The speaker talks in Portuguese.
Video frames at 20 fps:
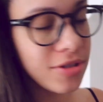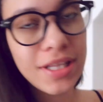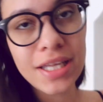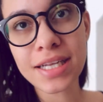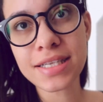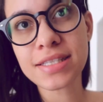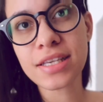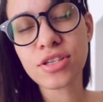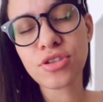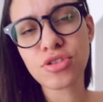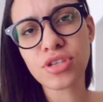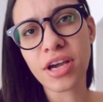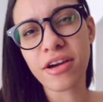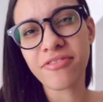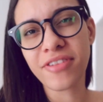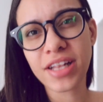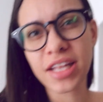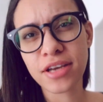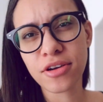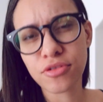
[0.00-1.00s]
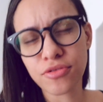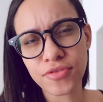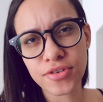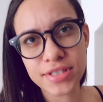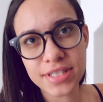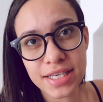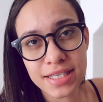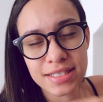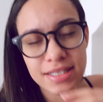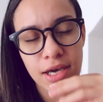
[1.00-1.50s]
interessante, eu já falei com
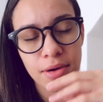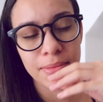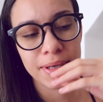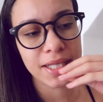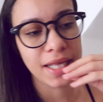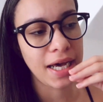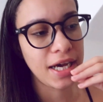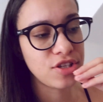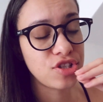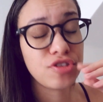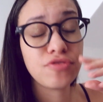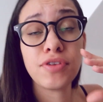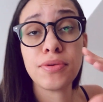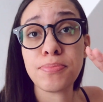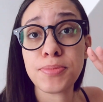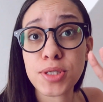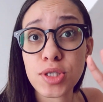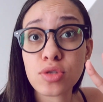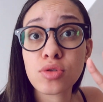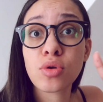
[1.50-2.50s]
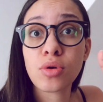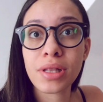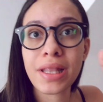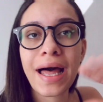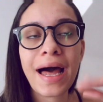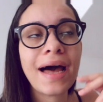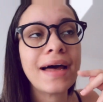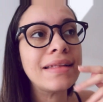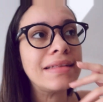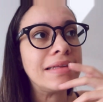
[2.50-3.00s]
vocês que é uma narrativa
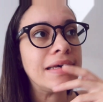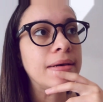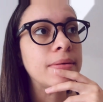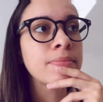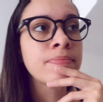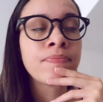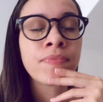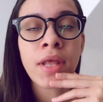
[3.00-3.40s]
epistolar, né?